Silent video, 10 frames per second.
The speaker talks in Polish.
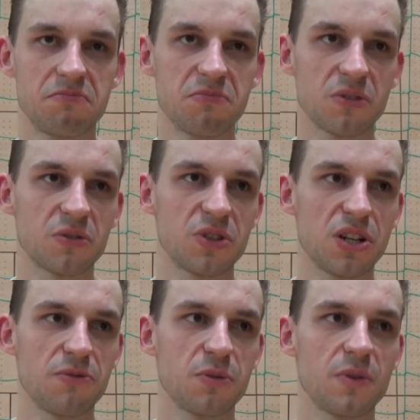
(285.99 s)
no,
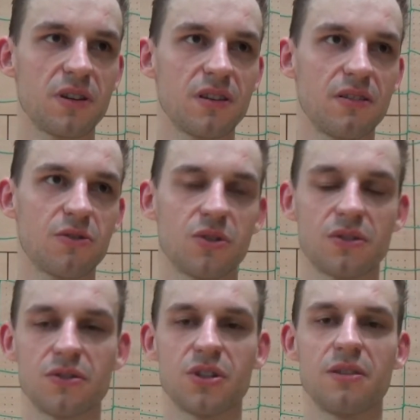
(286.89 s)
chcielibyśmy
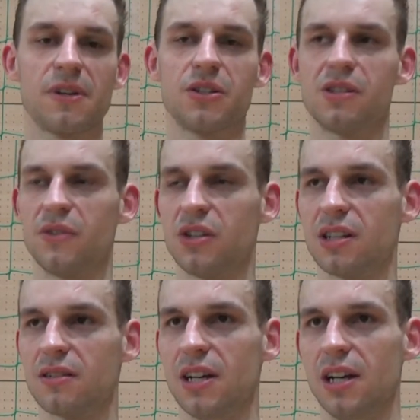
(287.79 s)
osiągnąć 17
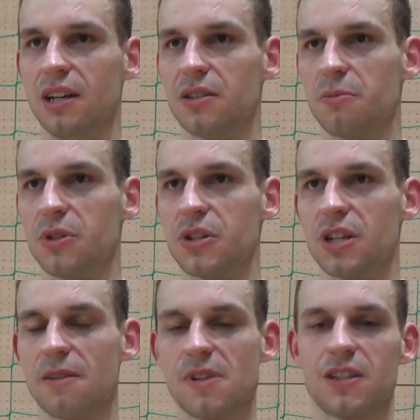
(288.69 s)
zwycięstw, co myślę,
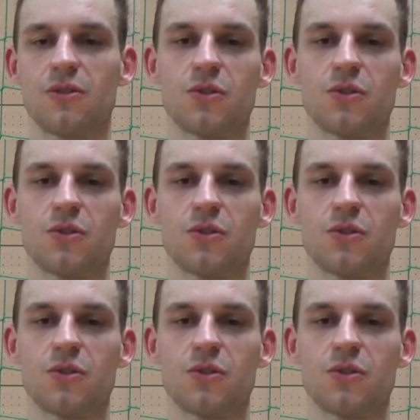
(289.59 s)
że nam da to